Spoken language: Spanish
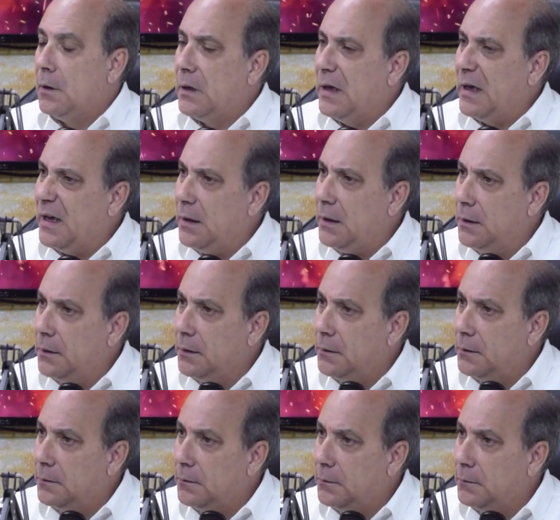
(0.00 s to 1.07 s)
¿Que qué?
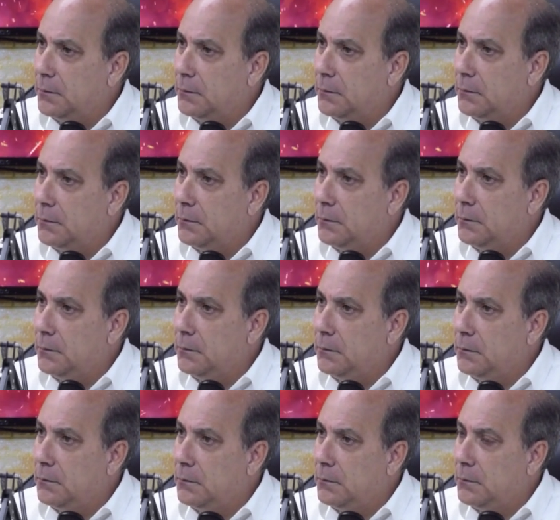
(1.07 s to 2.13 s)
Que existe ley y
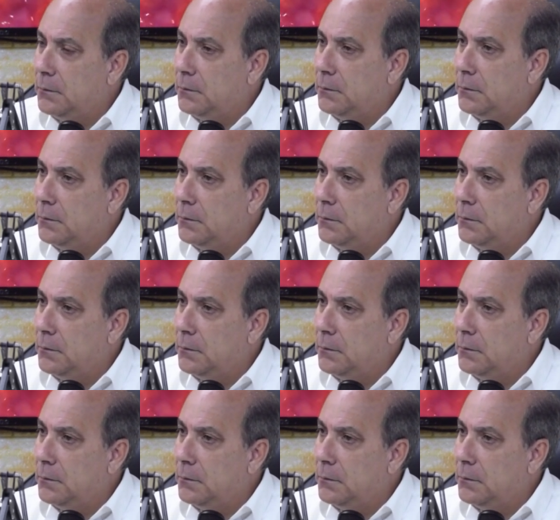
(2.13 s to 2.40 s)
orden.